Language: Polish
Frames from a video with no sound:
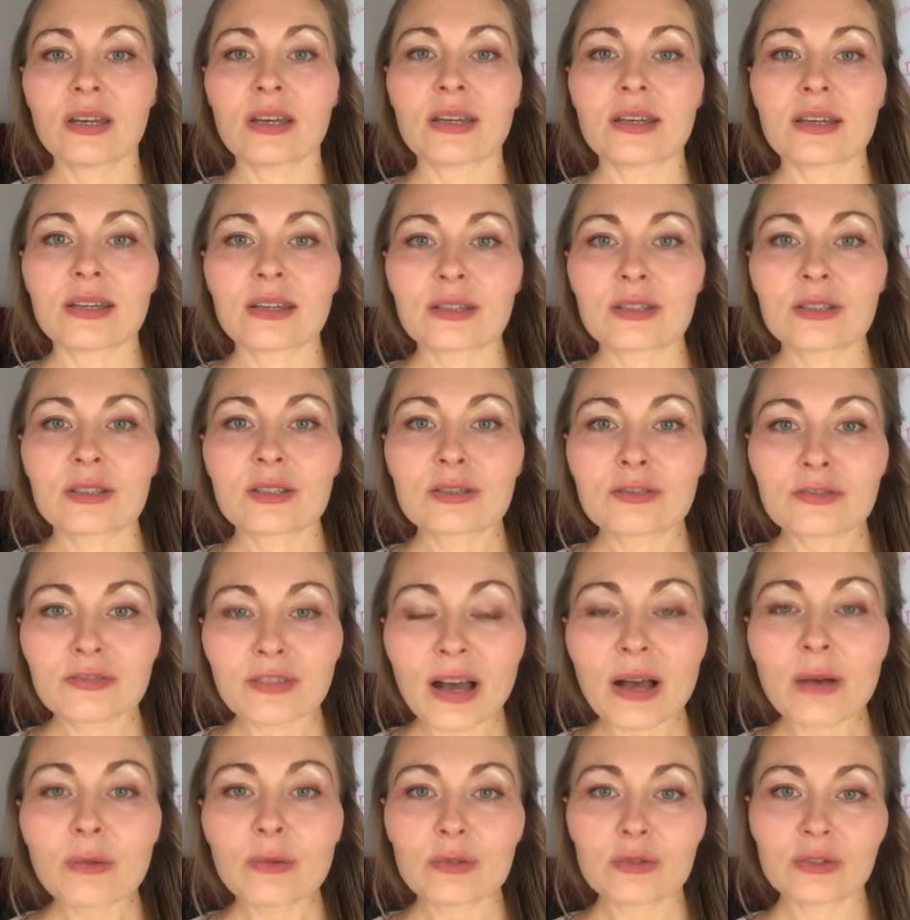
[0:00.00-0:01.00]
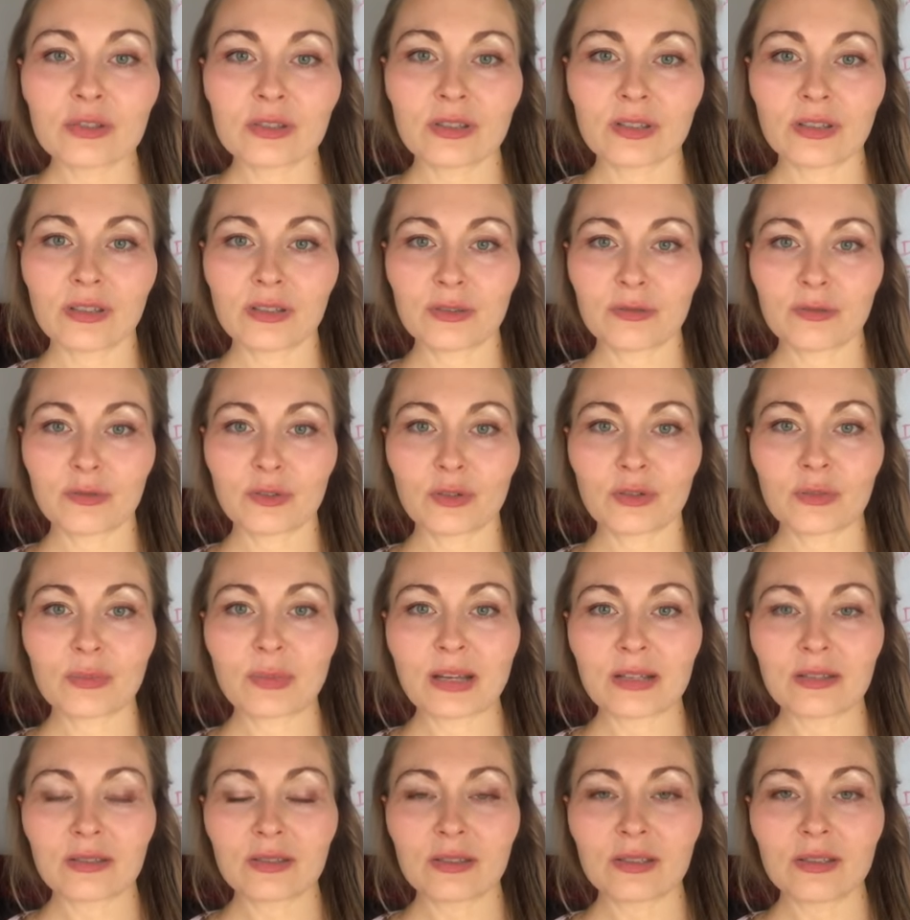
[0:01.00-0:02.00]
E, trwałość tej
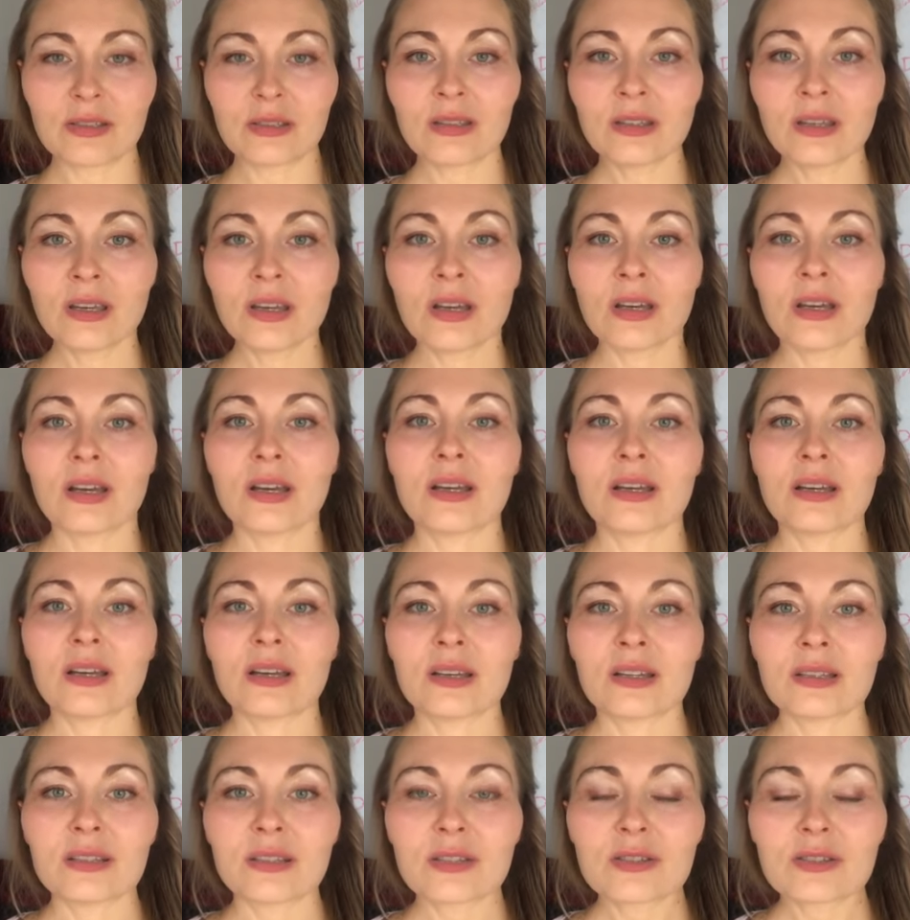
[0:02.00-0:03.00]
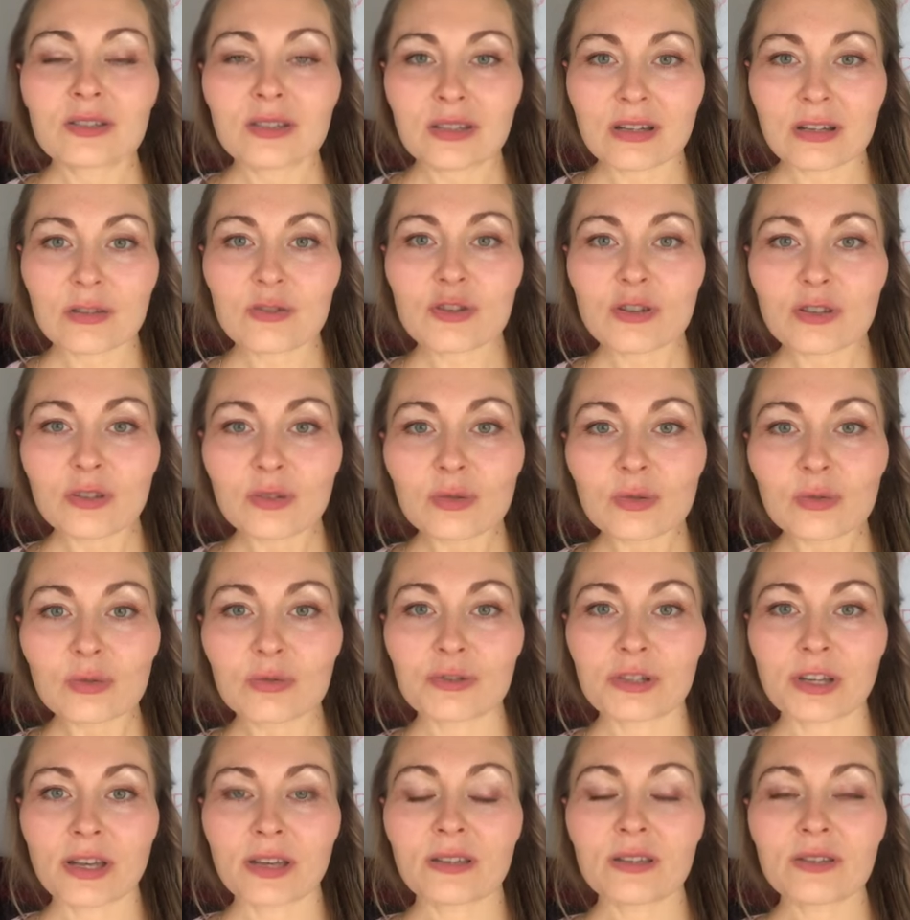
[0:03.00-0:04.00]
informacji e, jest raczej
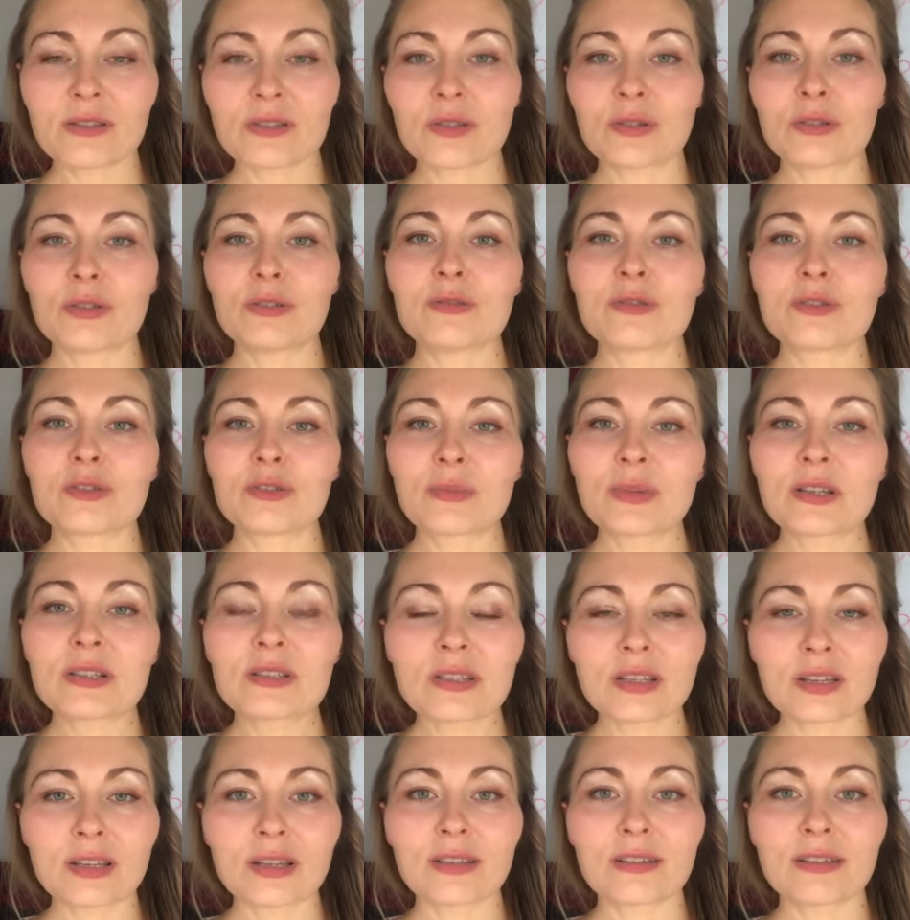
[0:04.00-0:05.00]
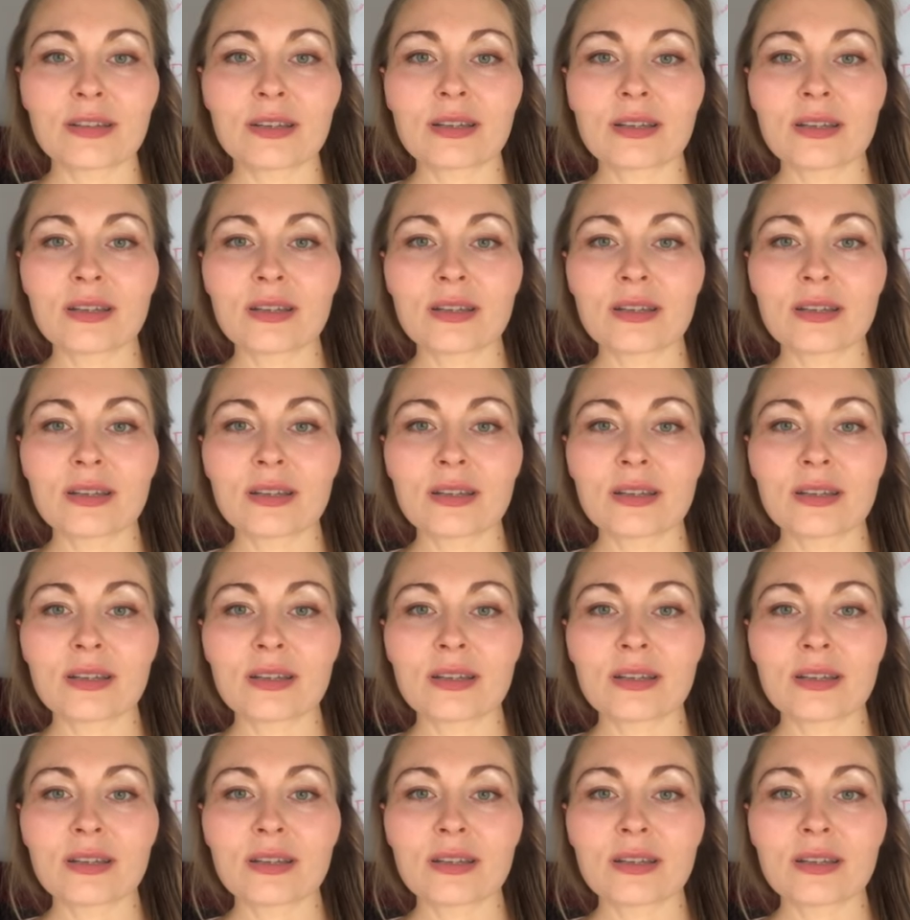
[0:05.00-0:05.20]
duża, jest to informacja e,